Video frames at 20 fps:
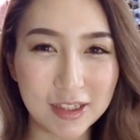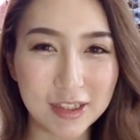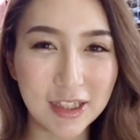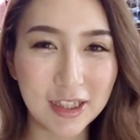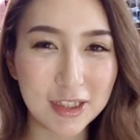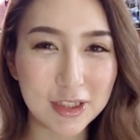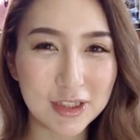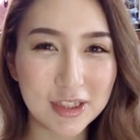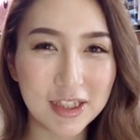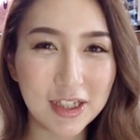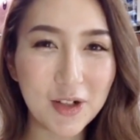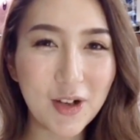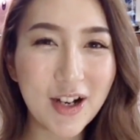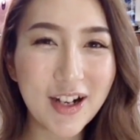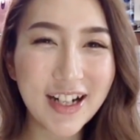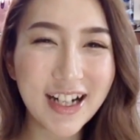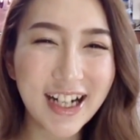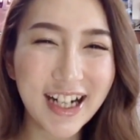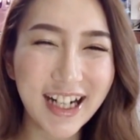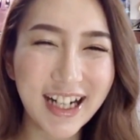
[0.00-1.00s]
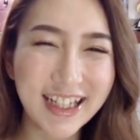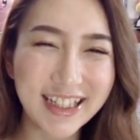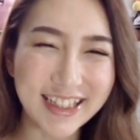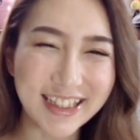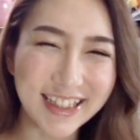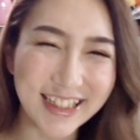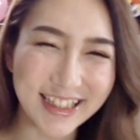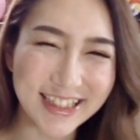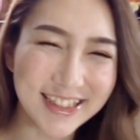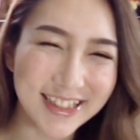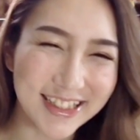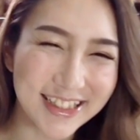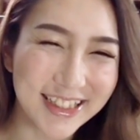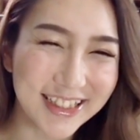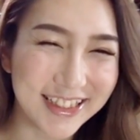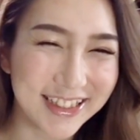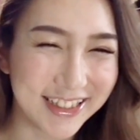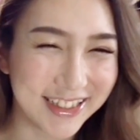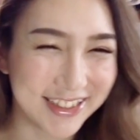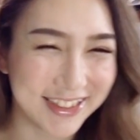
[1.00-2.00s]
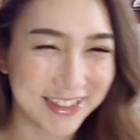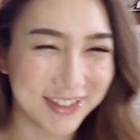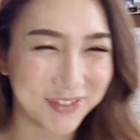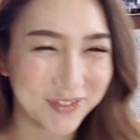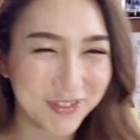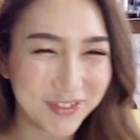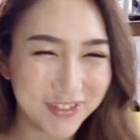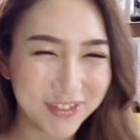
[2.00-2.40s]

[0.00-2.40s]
なんか若干気が出てきてる。